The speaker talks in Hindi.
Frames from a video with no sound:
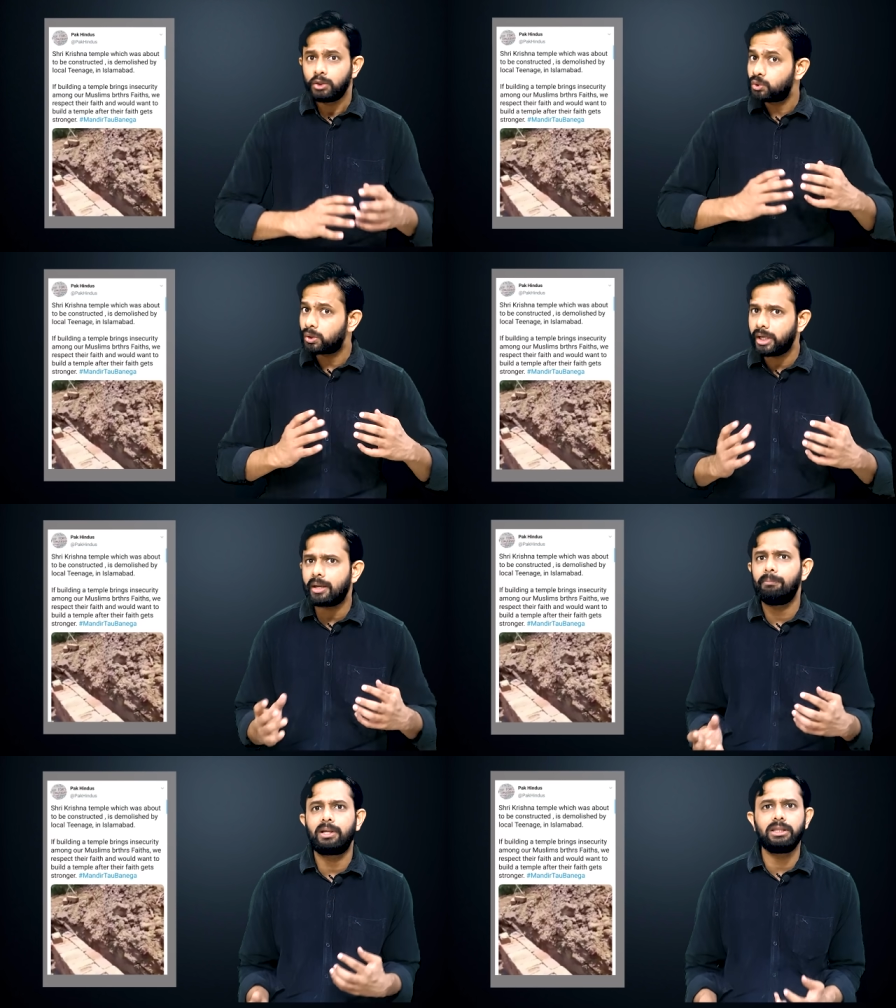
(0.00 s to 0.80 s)
जो कि
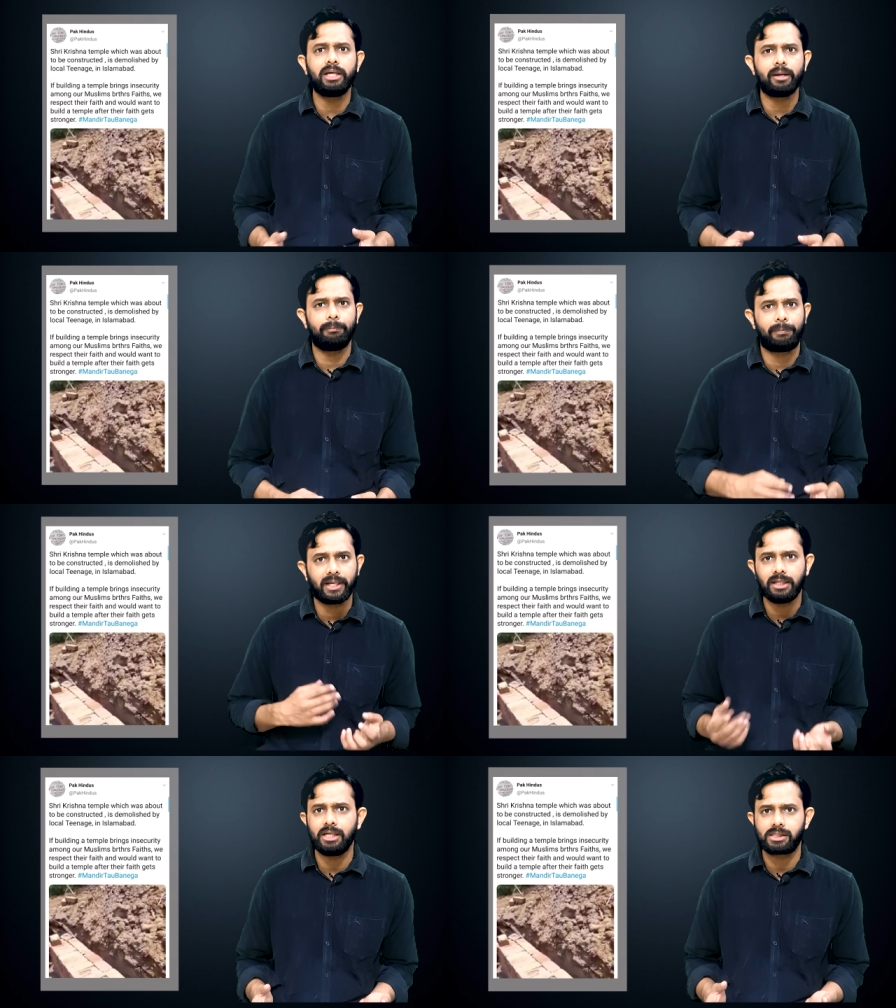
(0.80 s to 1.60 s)
एक मंदिर के
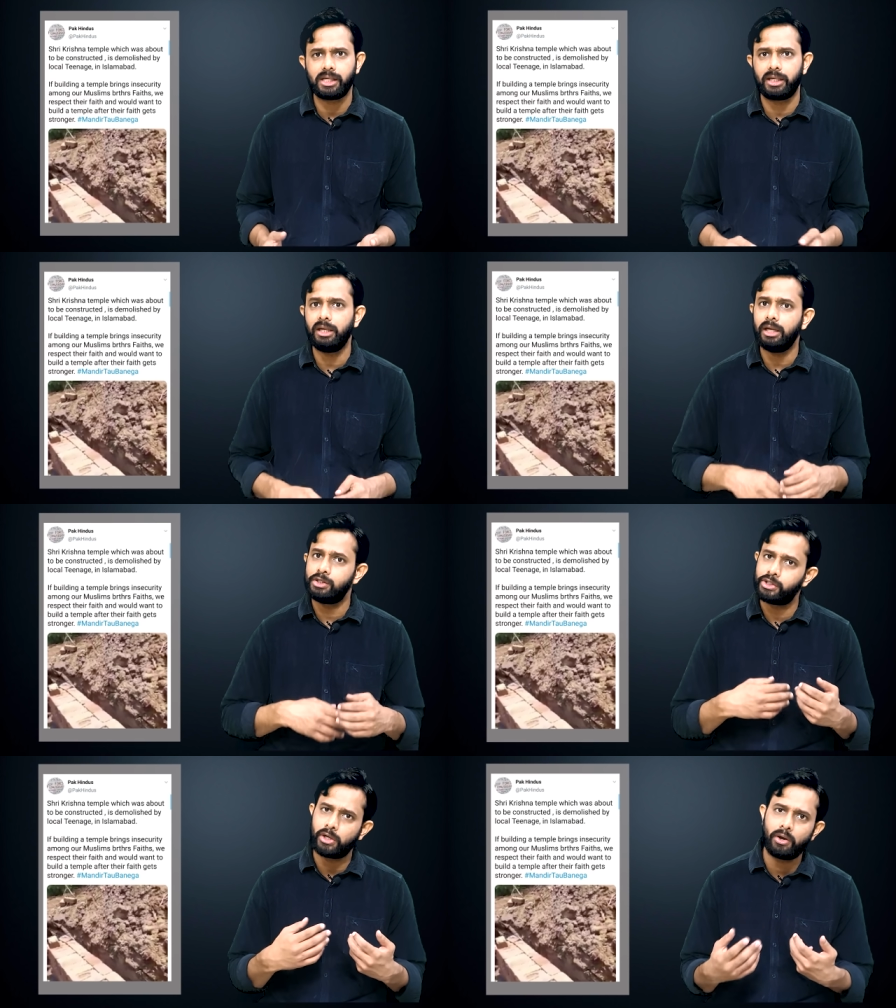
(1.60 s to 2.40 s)
बनने से ही
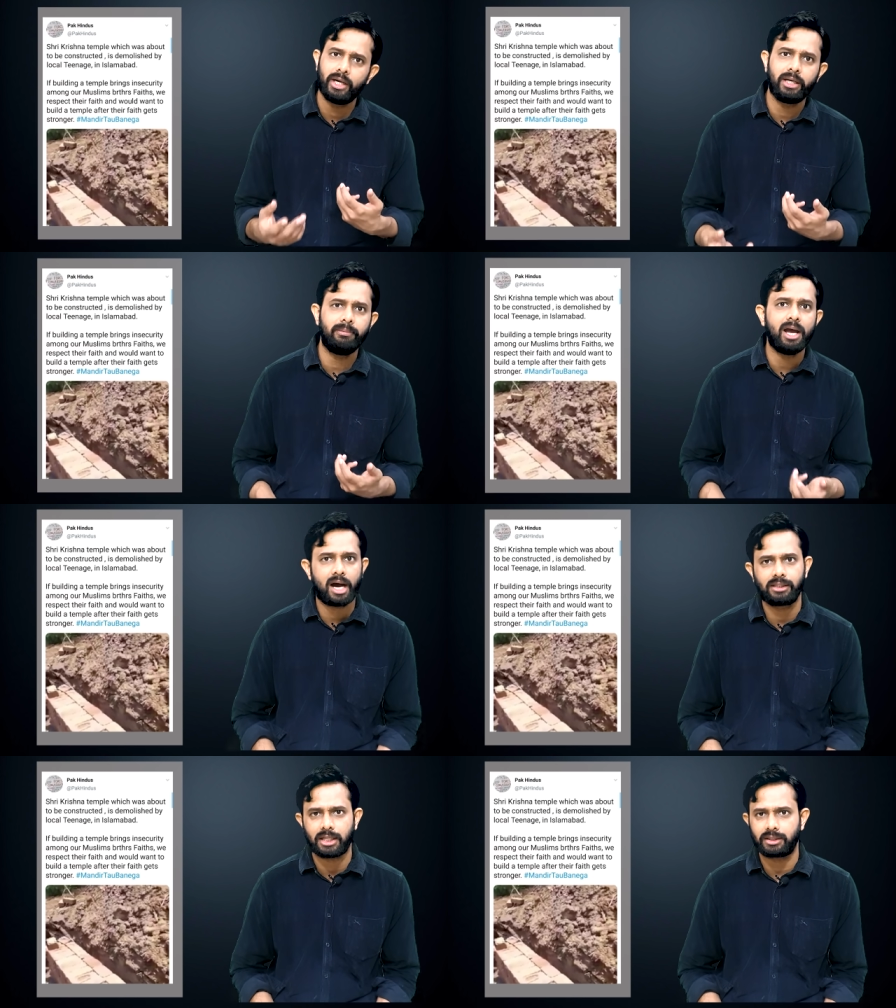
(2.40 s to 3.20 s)
इनसिक्योरिटी में
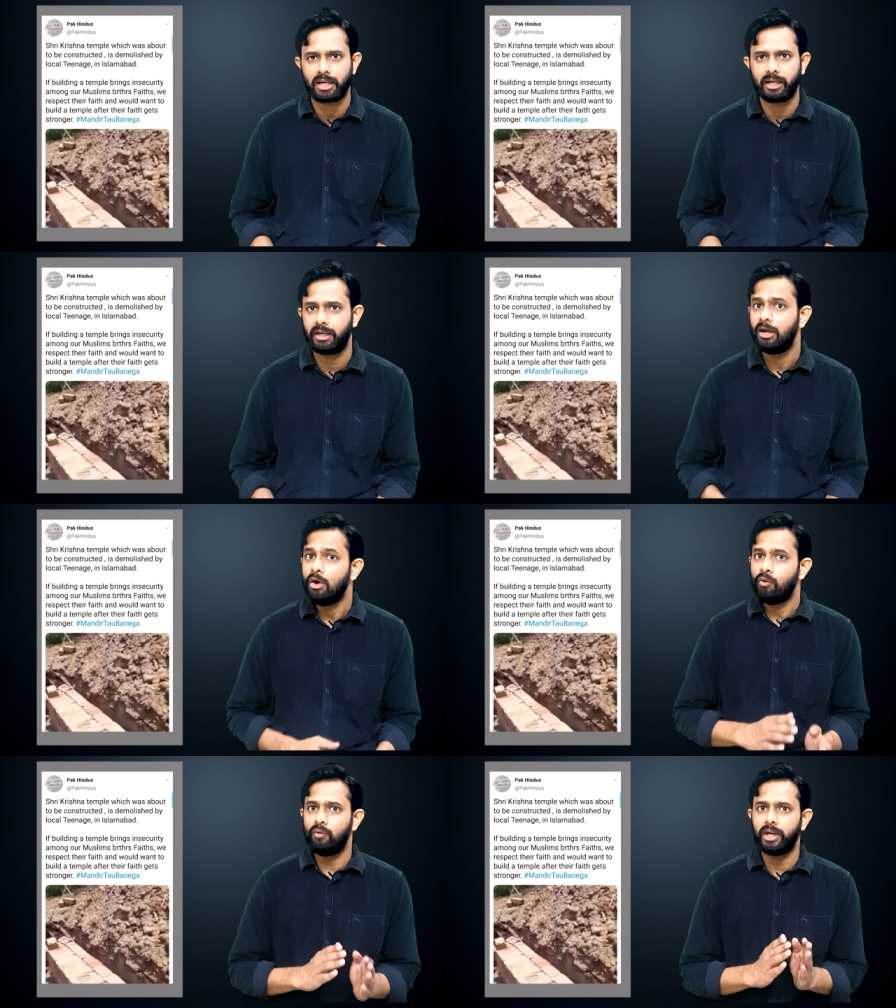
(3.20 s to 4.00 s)
आ जाता है
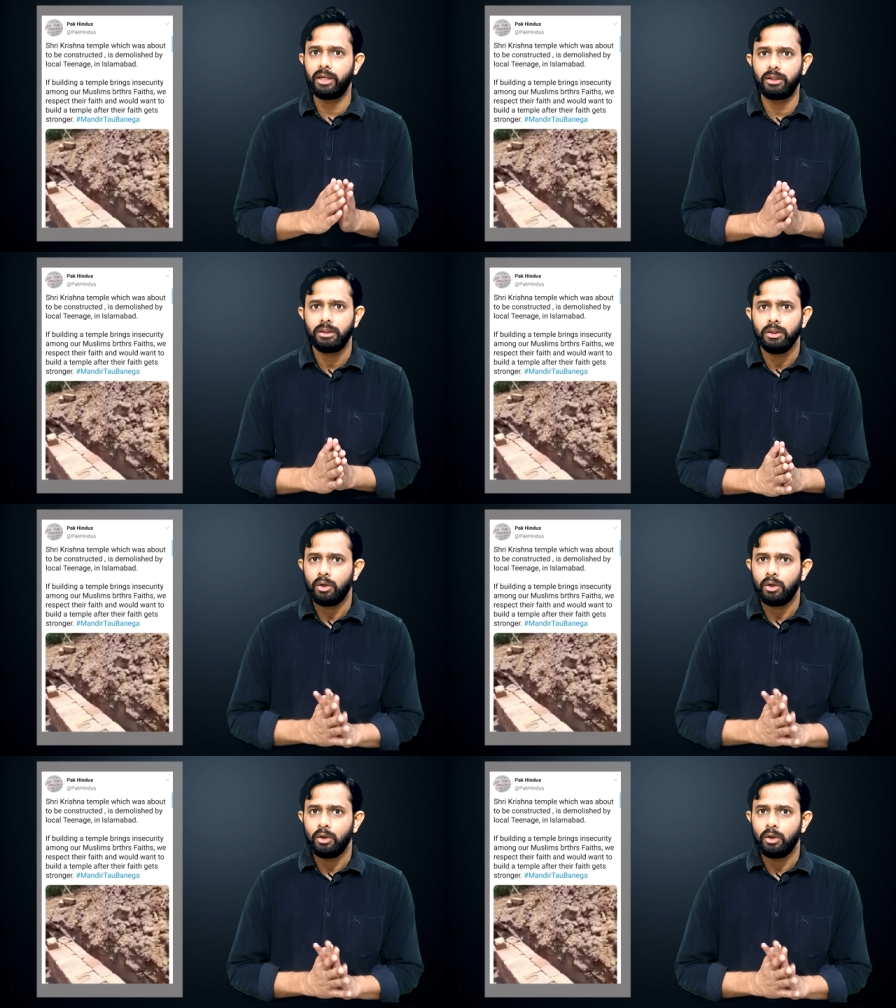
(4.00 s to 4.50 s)
वहीं